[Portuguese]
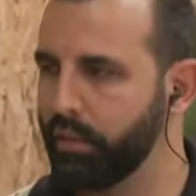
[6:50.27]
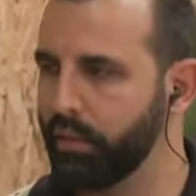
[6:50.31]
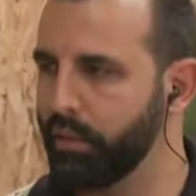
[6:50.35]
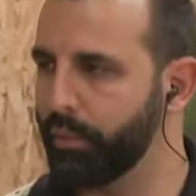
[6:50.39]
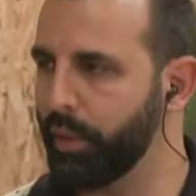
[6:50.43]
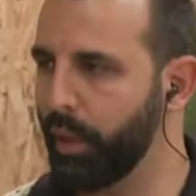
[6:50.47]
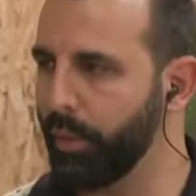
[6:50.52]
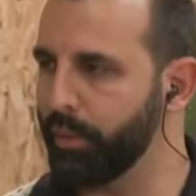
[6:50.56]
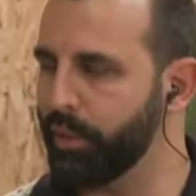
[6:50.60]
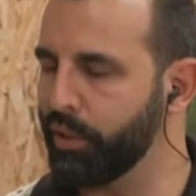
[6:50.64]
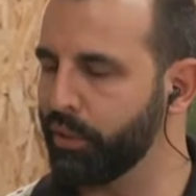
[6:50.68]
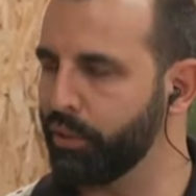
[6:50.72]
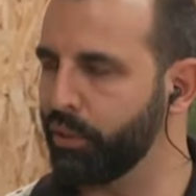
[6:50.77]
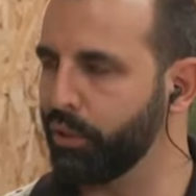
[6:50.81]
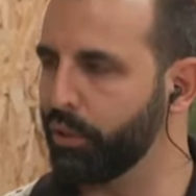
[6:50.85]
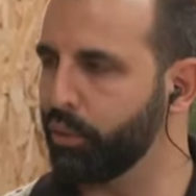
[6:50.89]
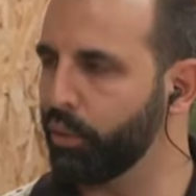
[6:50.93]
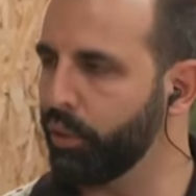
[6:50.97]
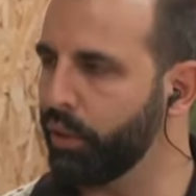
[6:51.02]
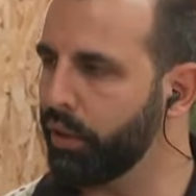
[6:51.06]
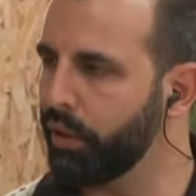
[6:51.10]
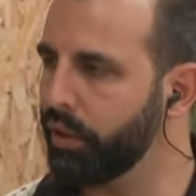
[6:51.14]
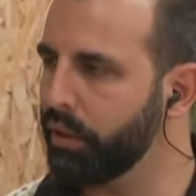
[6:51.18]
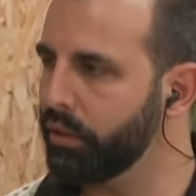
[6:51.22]
Esperamos as
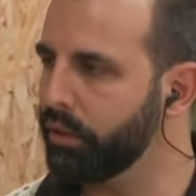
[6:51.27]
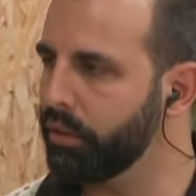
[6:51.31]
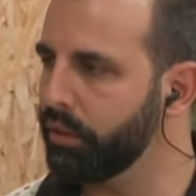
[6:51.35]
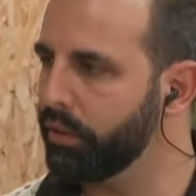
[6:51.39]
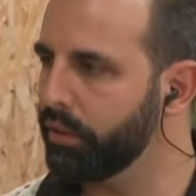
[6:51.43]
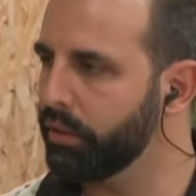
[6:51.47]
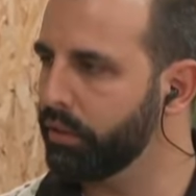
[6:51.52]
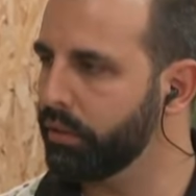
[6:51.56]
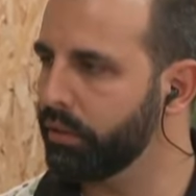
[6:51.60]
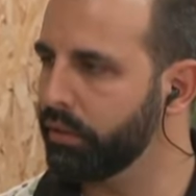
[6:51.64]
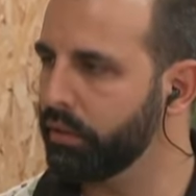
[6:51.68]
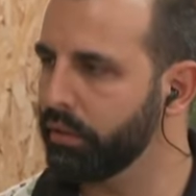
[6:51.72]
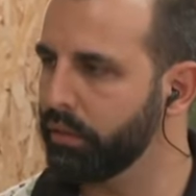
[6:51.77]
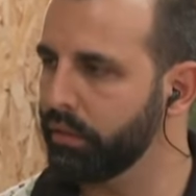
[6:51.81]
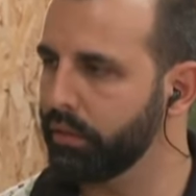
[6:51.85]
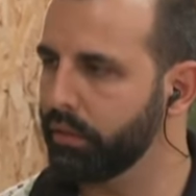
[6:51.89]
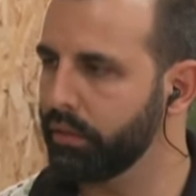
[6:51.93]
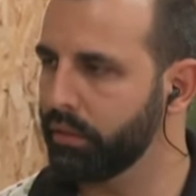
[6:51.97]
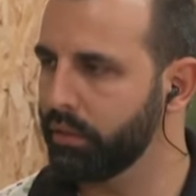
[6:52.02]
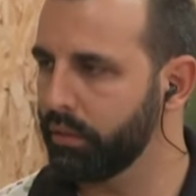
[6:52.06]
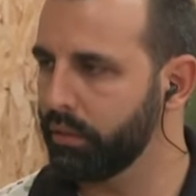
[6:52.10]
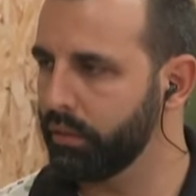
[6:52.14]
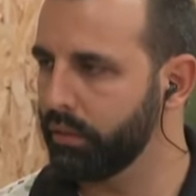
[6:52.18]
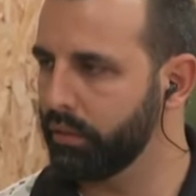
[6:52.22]
8 horas. Esperamos as
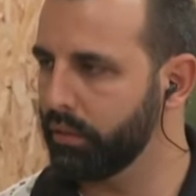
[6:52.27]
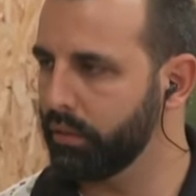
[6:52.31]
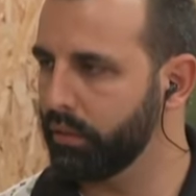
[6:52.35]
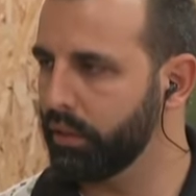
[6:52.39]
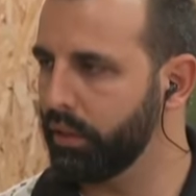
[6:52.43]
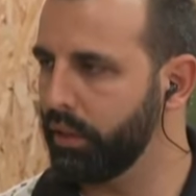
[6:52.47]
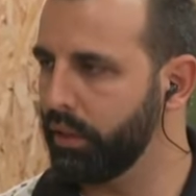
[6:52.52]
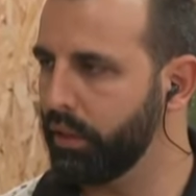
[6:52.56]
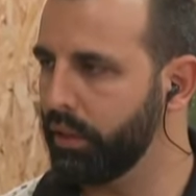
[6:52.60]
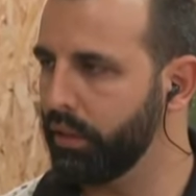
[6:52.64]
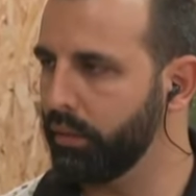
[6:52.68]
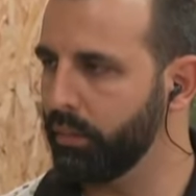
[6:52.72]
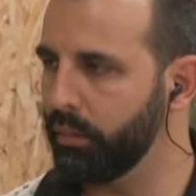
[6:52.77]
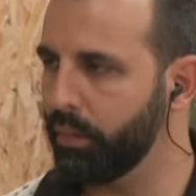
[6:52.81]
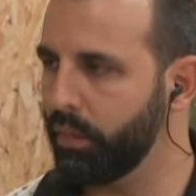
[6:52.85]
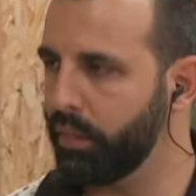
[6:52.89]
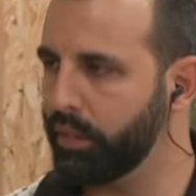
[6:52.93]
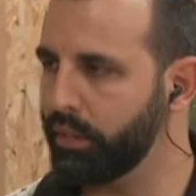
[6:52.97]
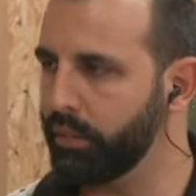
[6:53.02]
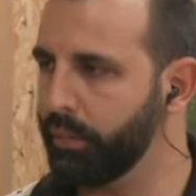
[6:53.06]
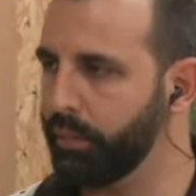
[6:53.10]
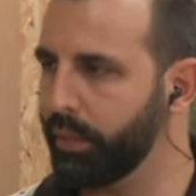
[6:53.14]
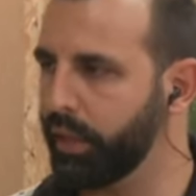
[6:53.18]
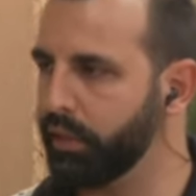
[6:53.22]
8 horas. E
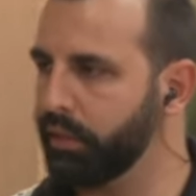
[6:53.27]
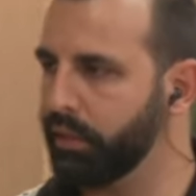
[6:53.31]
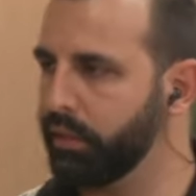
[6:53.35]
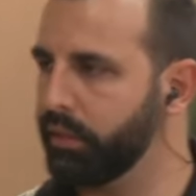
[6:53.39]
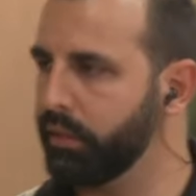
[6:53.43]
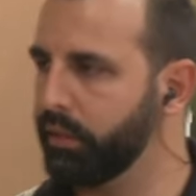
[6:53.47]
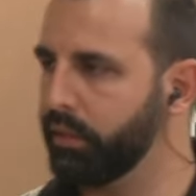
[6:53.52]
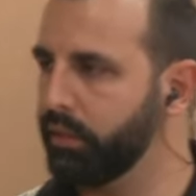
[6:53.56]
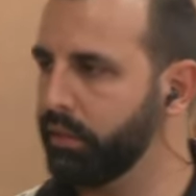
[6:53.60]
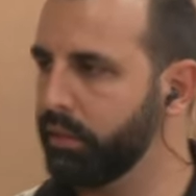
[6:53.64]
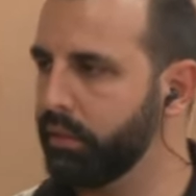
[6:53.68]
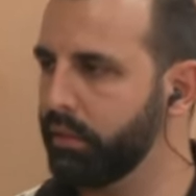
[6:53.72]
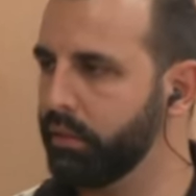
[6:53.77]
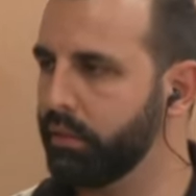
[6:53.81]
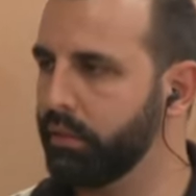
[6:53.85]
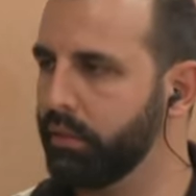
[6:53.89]
próximo Vamos passo. pintar.